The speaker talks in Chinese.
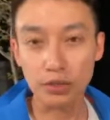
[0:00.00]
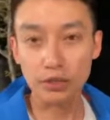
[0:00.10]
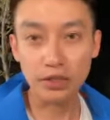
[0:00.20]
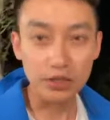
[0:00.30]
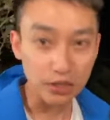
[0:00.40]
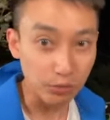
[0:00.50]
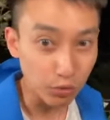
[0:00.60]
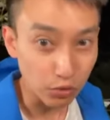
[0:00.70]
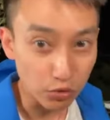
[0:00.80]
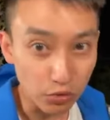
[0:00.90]
我们的第一集的
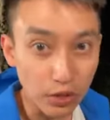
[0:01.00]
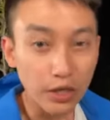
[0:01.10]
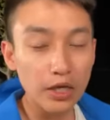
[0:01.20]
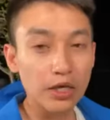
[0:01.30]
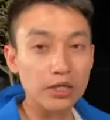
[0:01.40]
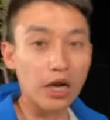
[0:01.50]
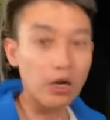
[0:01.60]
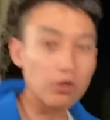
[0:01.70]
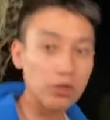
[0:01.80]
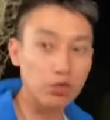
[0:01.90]
播出。
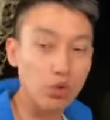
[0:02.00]
然后呢，